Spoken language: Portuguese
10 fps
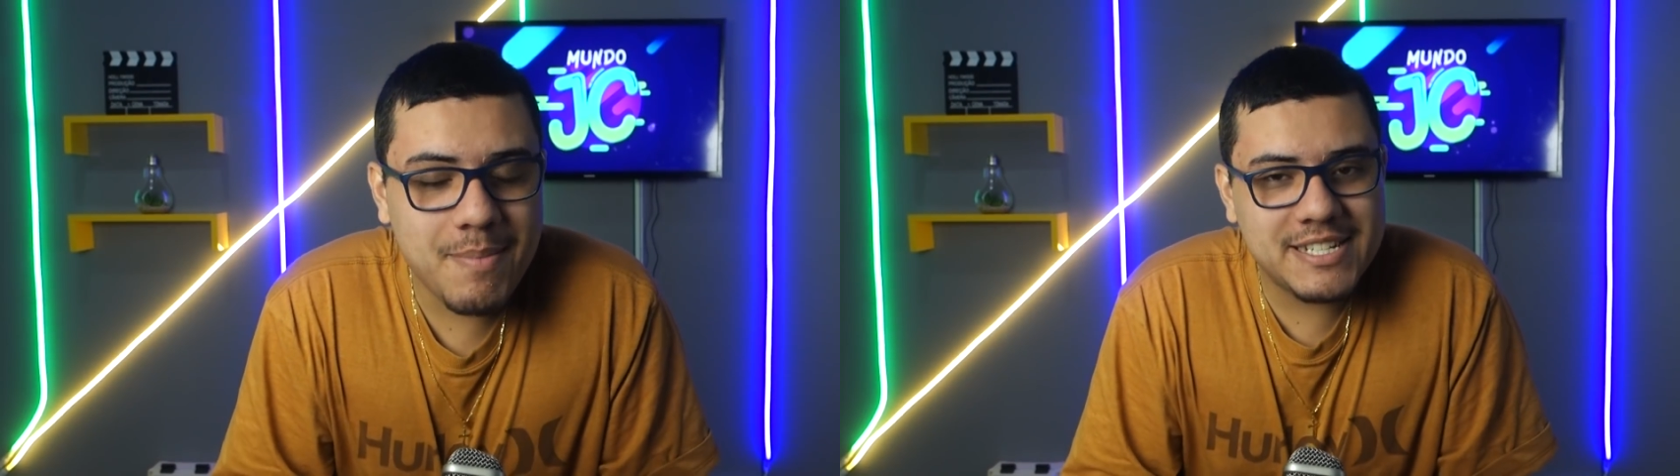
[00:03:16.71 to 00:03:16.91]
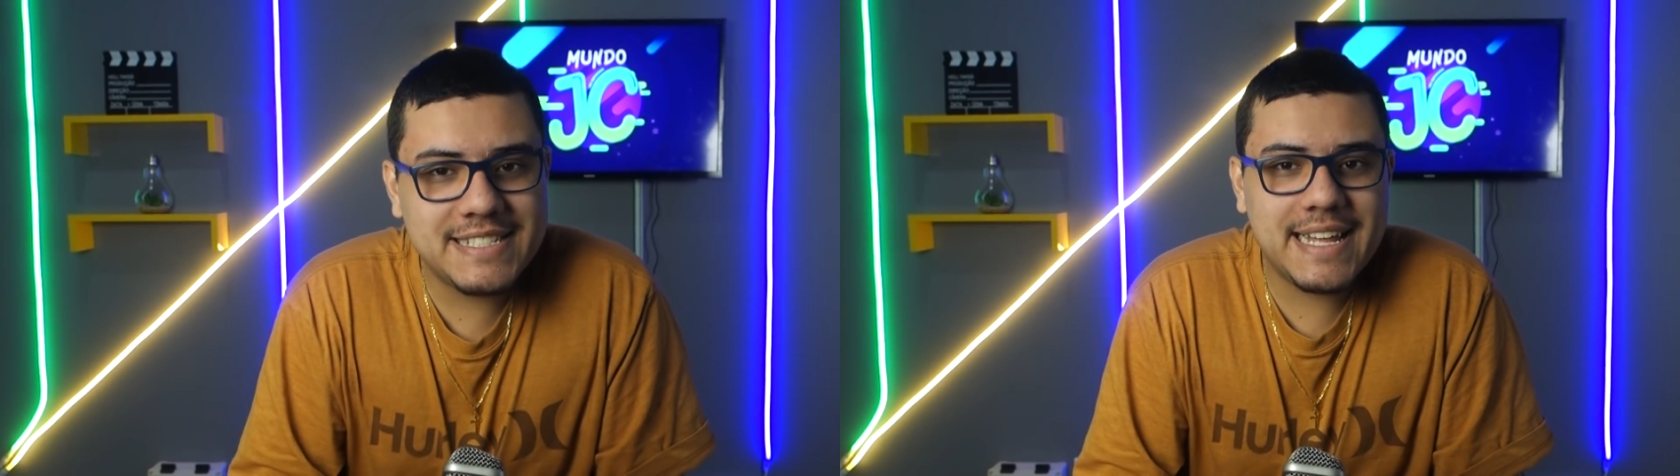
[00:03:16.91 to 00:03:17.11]

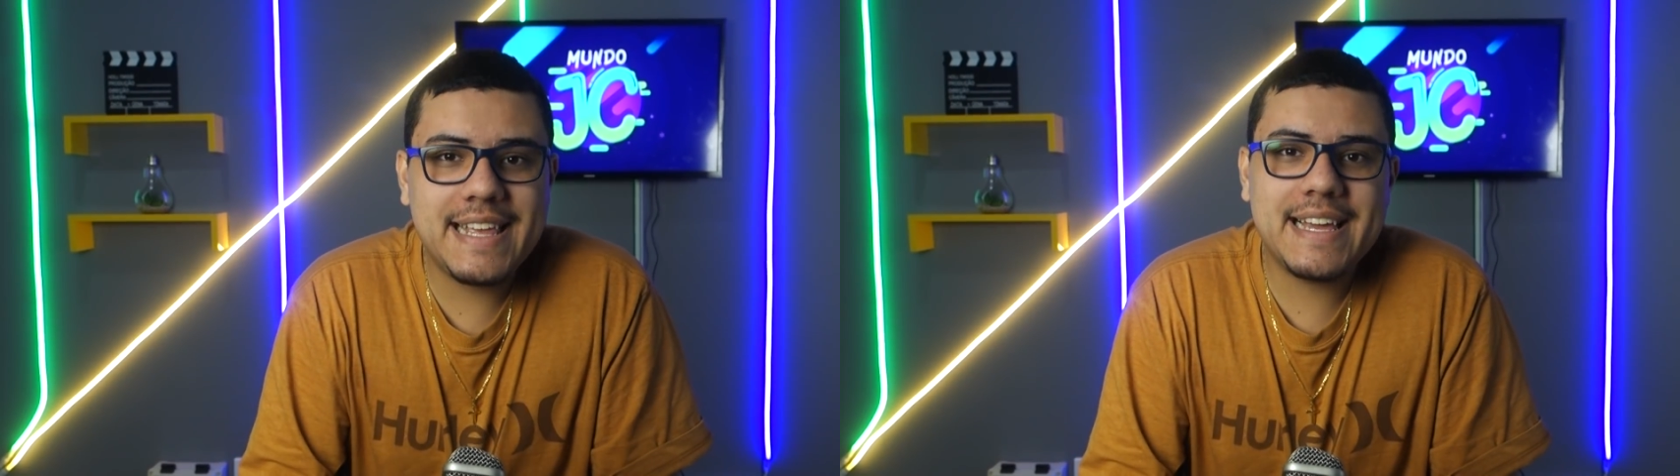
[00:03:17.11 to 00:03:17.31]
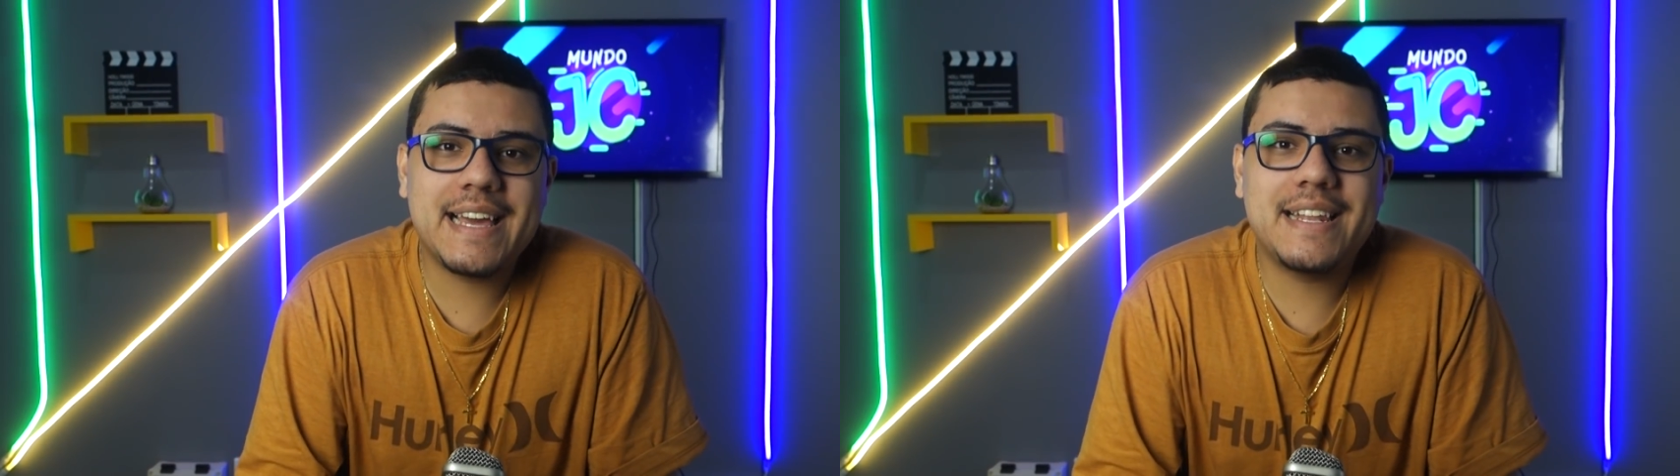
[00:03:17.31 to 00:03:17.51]

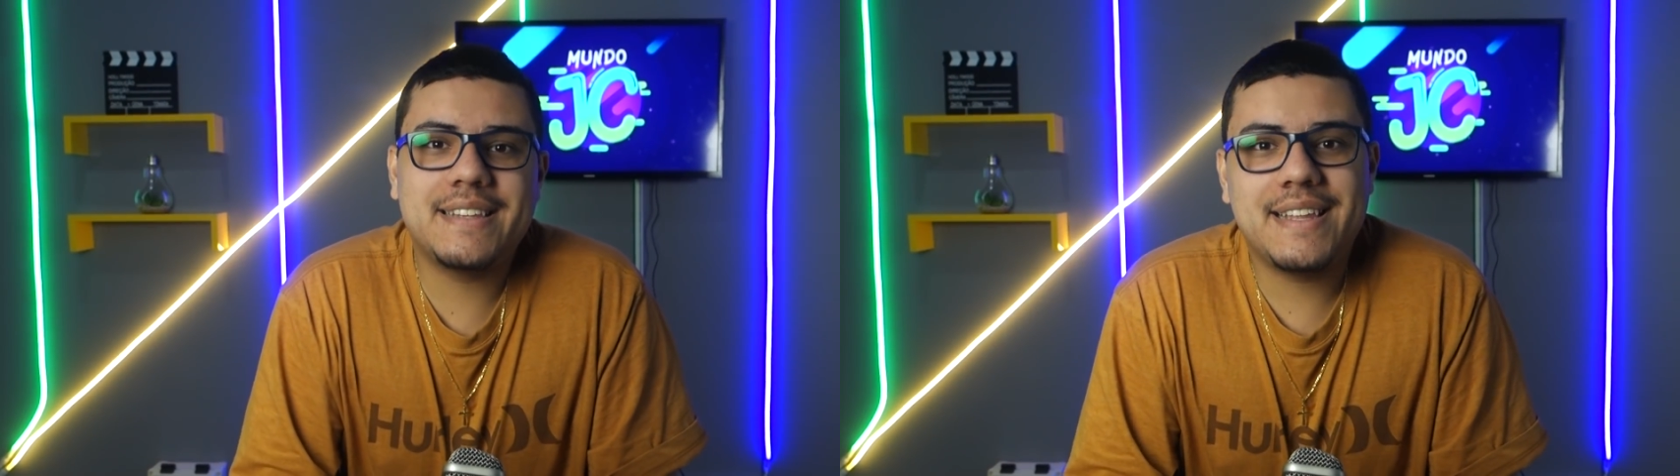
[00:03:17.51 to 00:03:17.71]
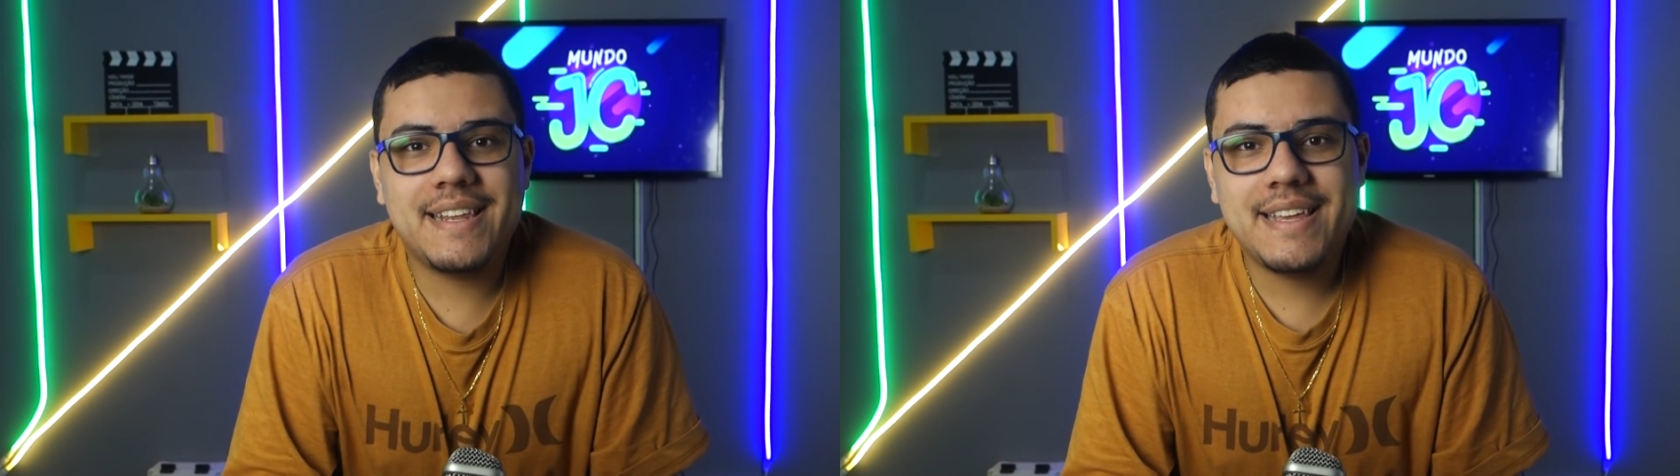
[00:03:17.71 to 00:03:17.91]
imaginaria que ela
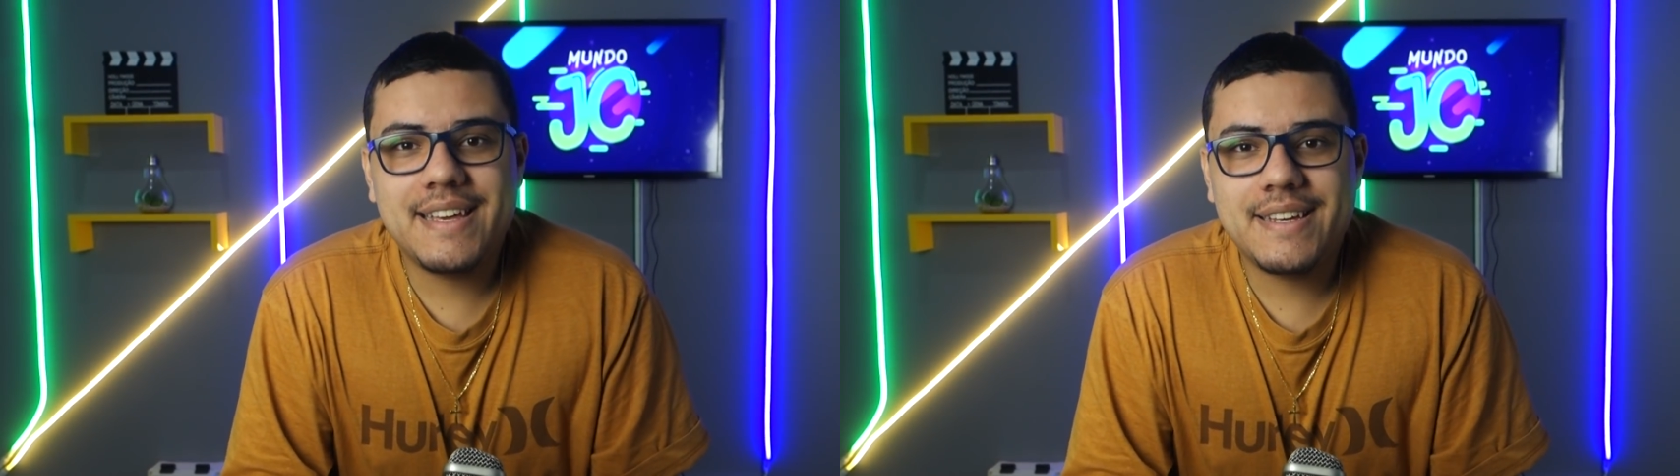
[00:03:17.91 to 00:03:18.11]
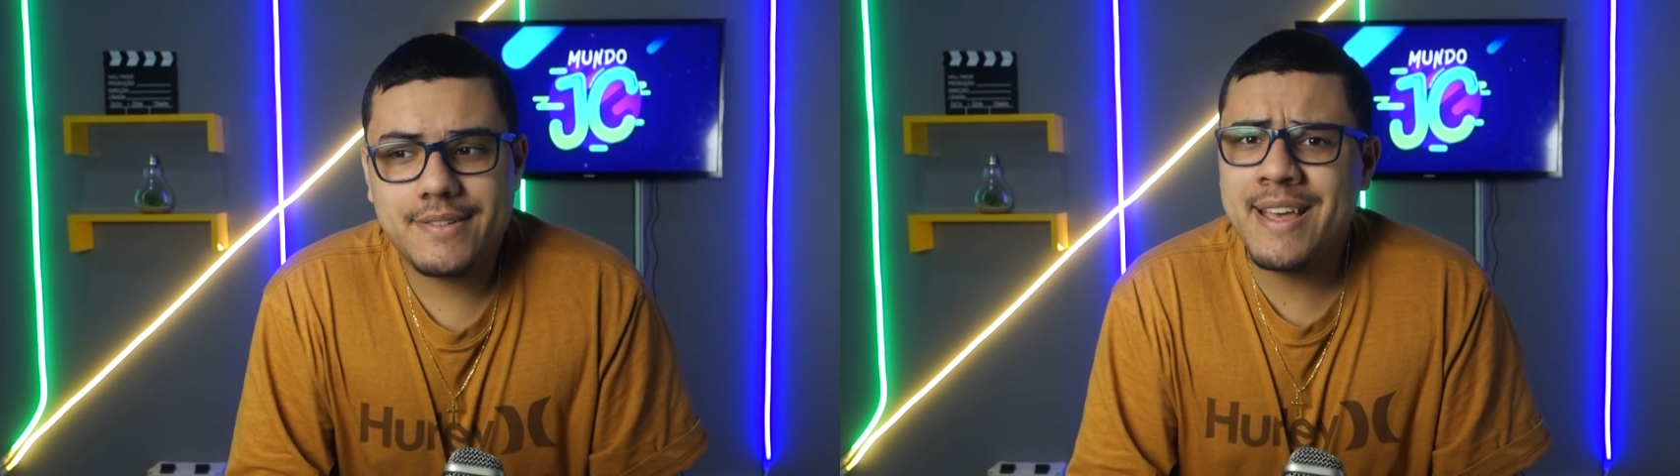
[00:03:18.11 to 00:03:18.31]
teria